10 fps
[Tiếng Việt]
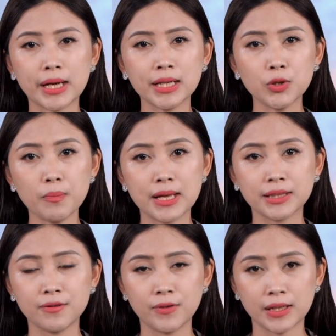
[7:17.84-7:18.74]
kết thúc bản
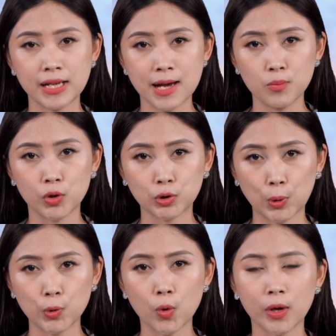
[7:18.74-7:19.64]
tin Việt Nam buổi
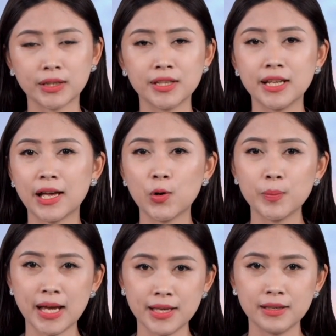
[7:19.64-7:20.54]
tối của Khỏe Tự nhiên ngày hôm
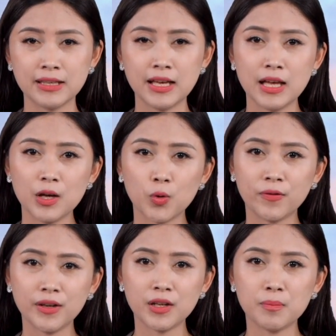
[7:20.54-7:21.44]
nay. Quý
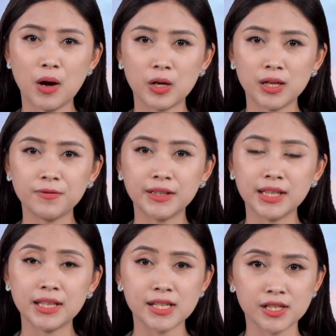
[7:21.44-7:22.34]
vị đừng bỏ lỡ phần
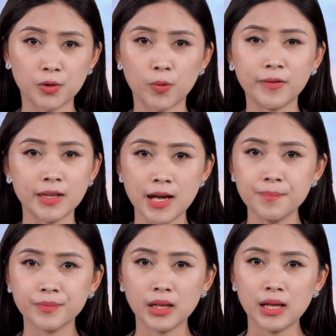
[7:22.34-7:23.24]
tin thế giới quý vị nhé!
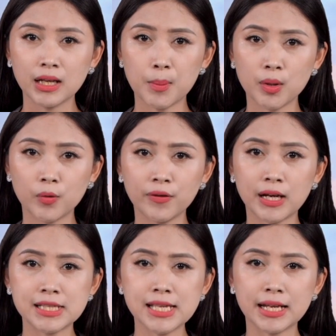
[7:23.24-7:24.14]
Cảm ơn quý vị
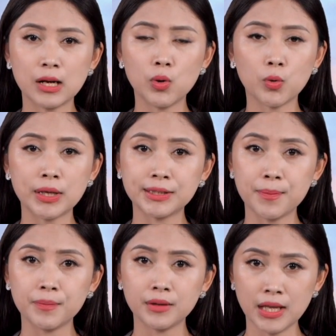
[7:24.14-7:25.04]
khán giả đã luôn quan
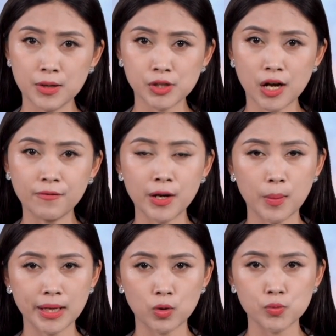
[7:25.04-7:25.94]
tâm, theo dõi và đồng
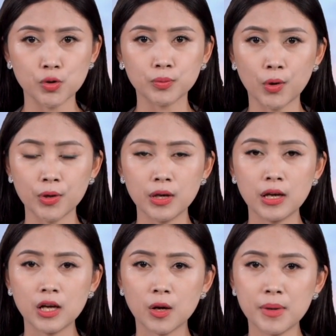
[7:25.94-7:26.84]
hành cùng chúng tôi.
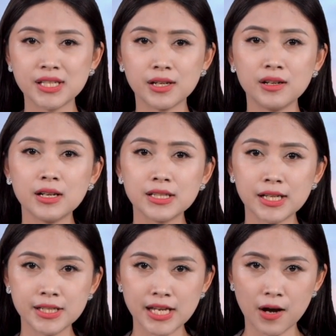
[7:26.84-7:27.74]
Còn bây giờ,
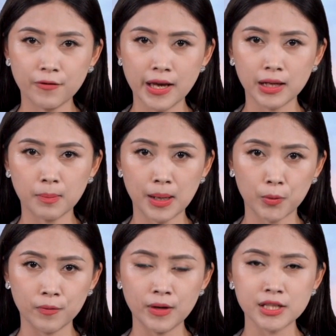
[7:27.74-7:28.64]
xin chào và hẹn gặp lại
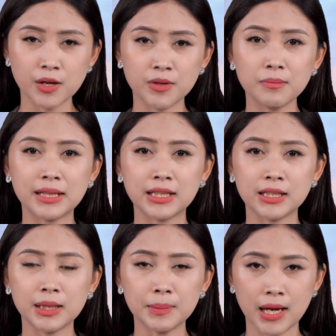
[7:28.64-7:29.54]
quý vị trong những bản tin
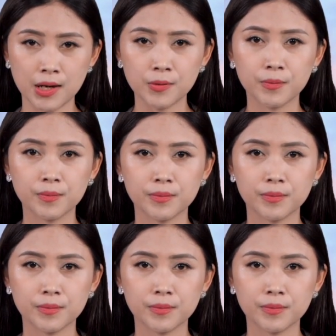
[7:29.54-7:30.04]
tiếp theo.